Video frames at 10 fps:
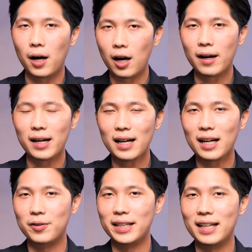เพราะเรื่องเห
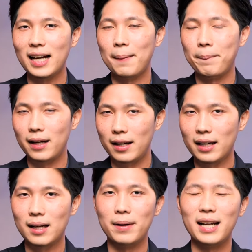ล่านี้นะครับเป็นเรื่อ
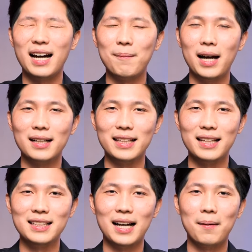งธรรมดามากที่
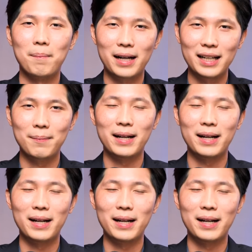จะประเดป